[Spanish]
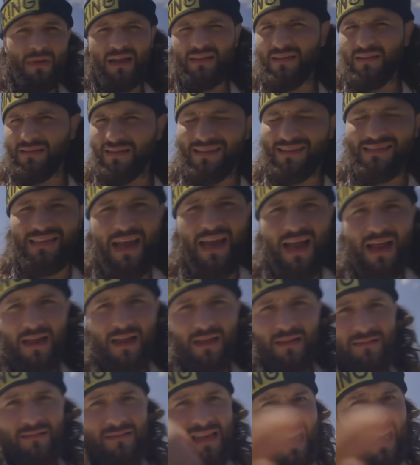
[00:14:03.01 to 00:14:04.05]
maldita
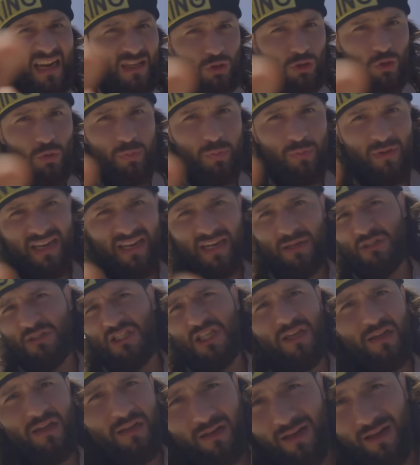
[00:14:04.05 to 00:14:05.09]
sea. Dale
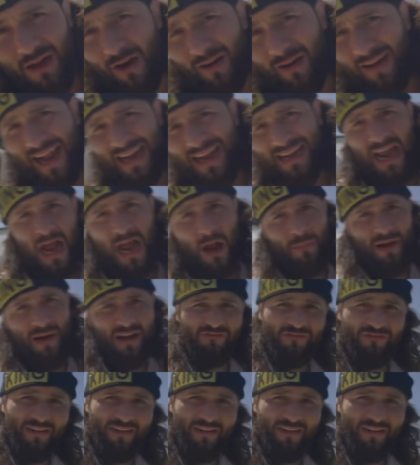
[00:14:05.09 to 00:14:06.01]
subscription right now, my